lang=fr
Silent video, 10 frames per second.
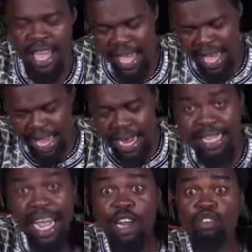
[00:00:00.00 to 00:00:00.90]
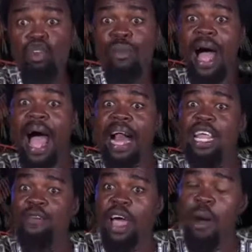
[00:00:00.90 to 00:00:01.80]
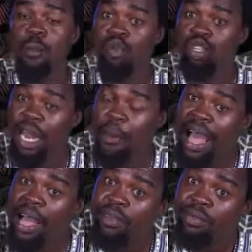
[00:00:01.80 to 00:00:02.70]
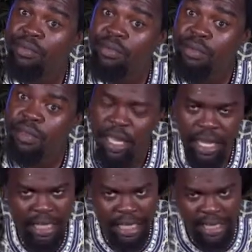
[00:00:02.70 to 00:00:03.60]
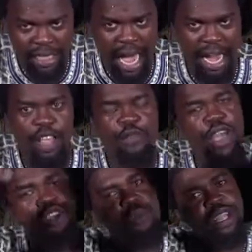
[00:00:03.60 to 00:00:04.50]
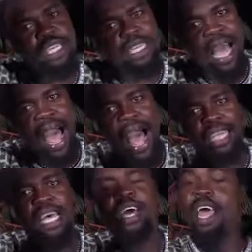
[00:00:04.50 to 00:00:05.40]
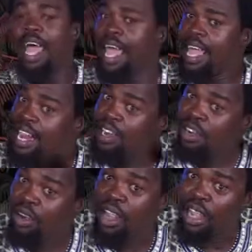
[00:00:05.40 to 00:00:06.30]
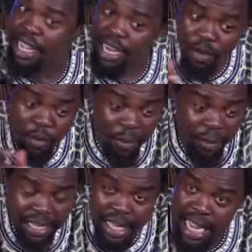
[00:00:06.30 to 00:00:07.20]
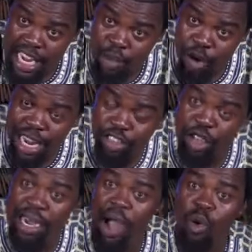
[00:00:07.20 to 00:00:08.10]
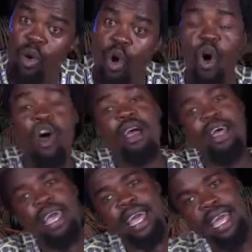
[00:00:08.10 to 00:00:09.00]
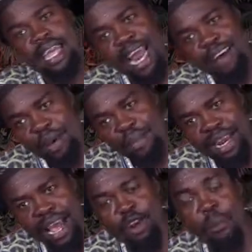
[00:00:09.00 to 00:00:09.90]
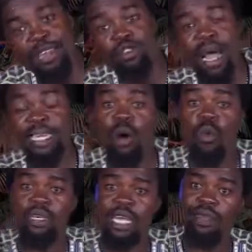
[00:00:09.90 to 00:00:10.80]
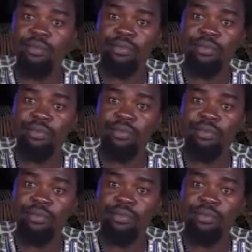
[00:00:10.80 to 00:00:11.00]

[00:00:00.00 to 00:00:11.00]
Et Nathalie Touba arrivait en brousse là-bas, il s'installe, il fait une petite case et il, met ses animaux dans un enclos et il avait maintenant le pâturage à côté.